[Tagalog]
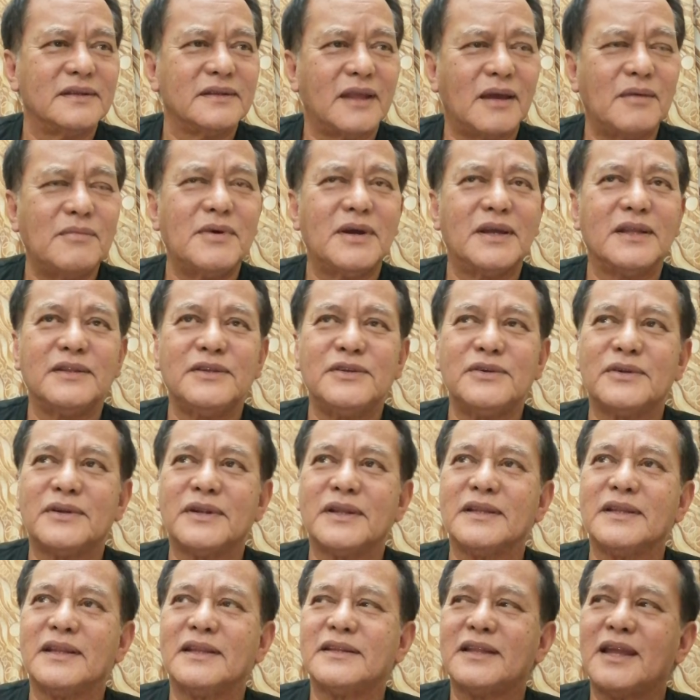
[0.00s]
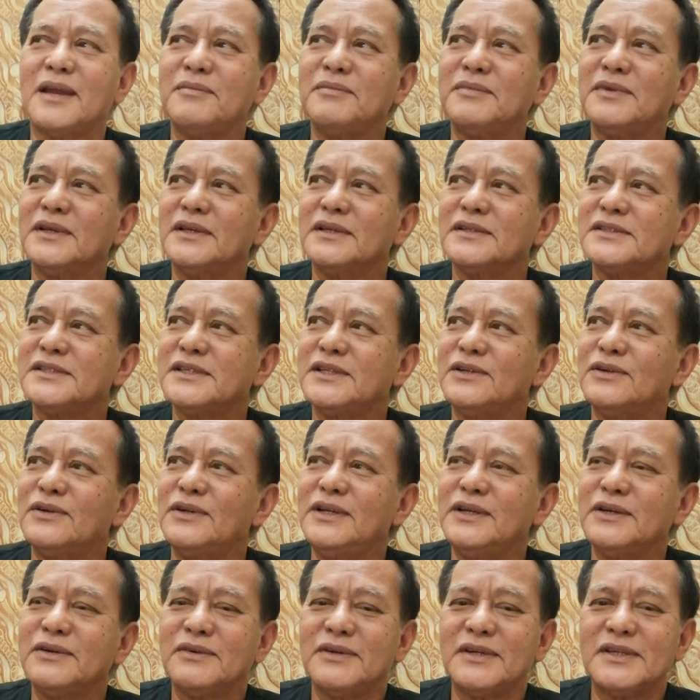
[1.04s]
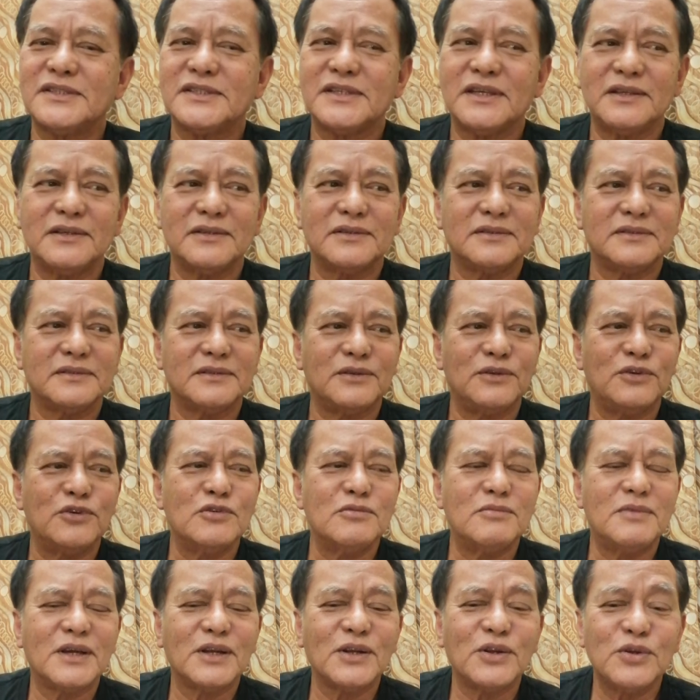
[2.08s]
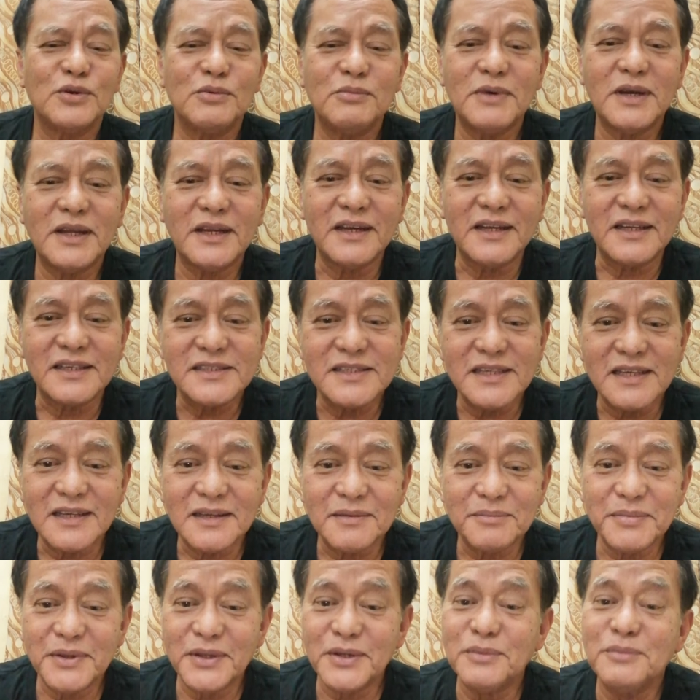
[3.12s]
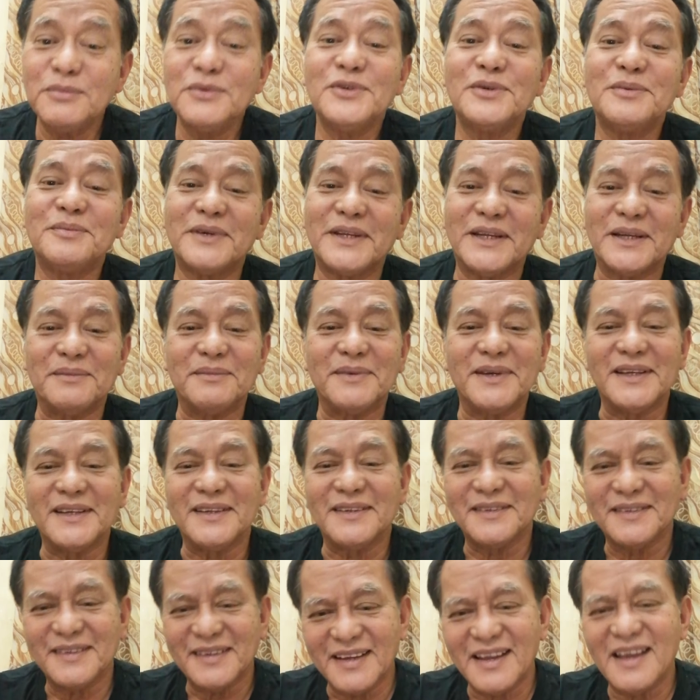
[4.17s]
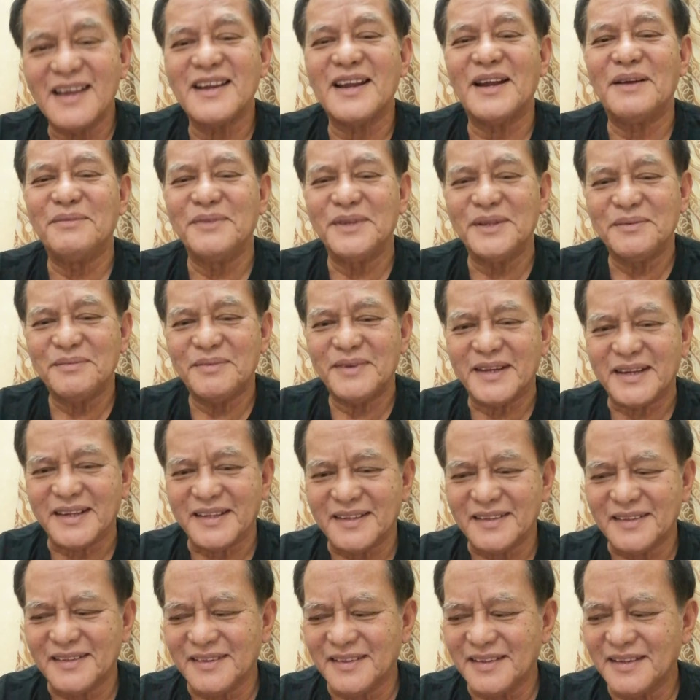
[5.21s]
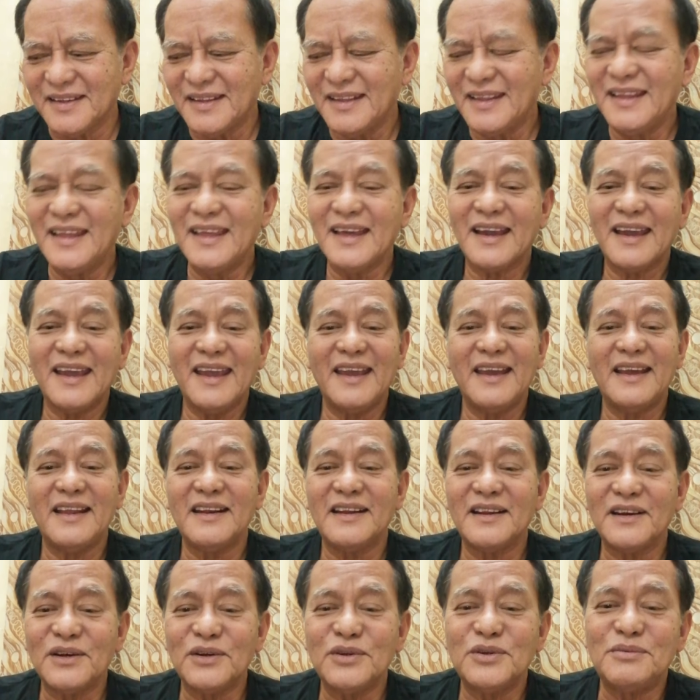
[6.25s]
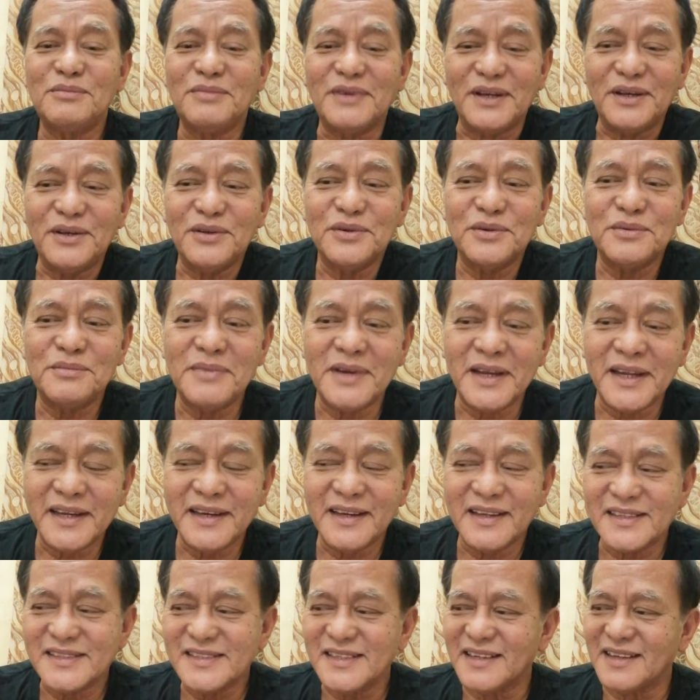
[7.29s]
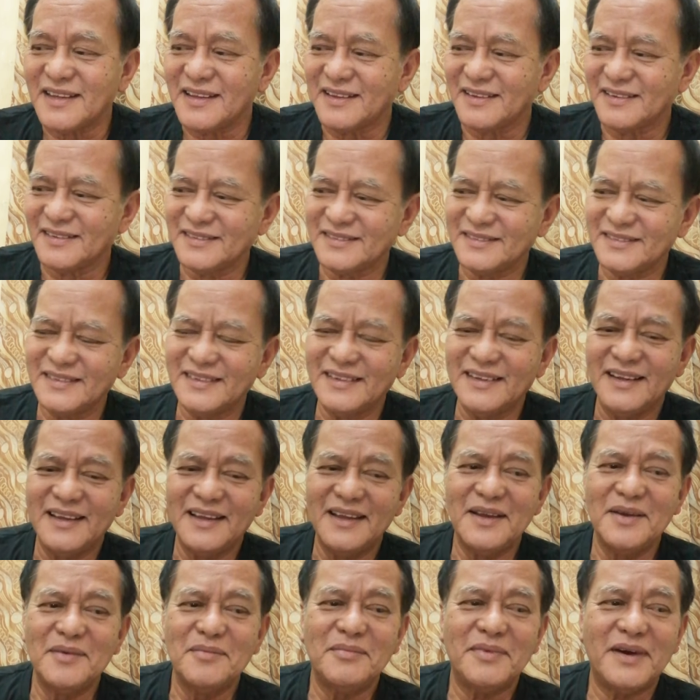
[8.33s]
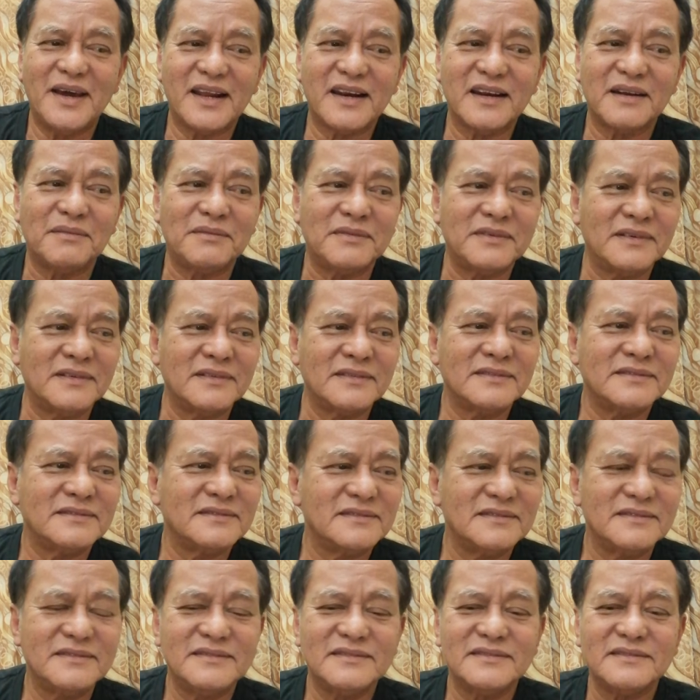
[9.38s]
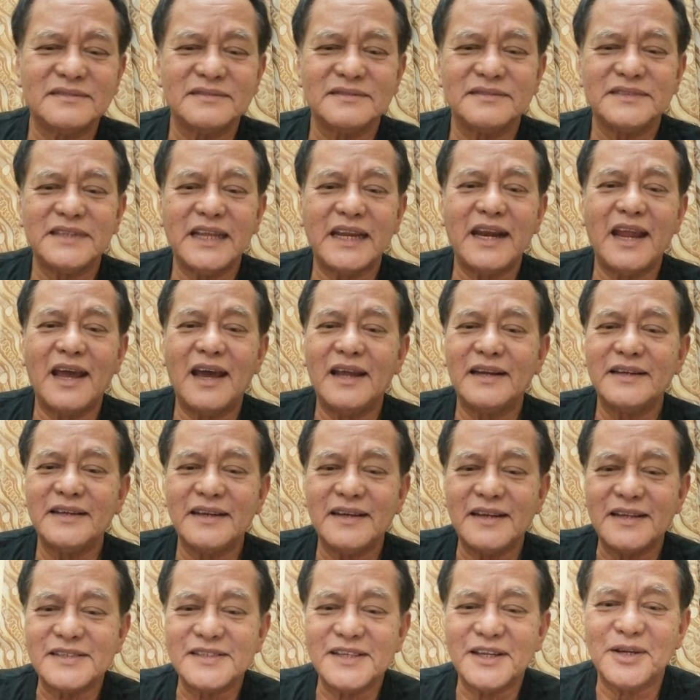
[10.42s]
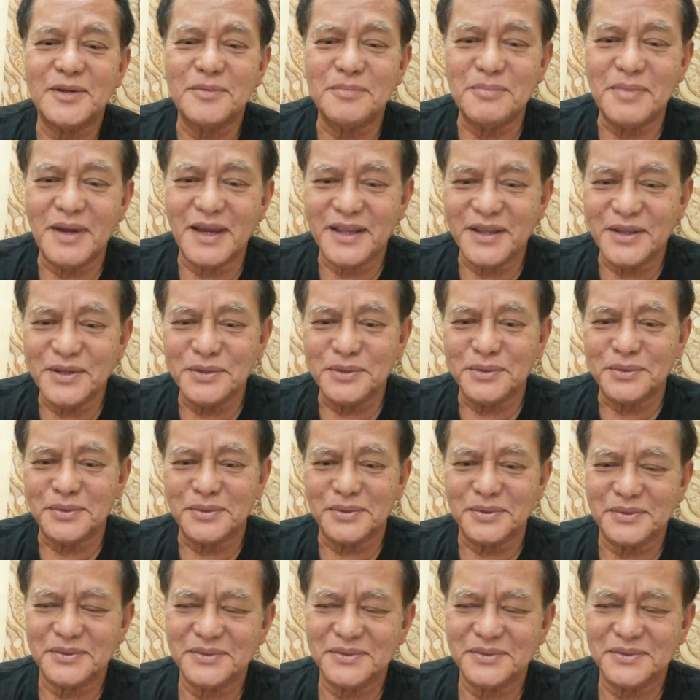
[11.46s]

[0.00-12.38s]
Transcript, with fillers: tama, during the time na sinoli ko na sa iyo, lumang-luma na siya pero buo pa naman. Nagagamit pa rin. Kaya nang luman-luma na siya. Parang dinaanan na siya ng bagyo.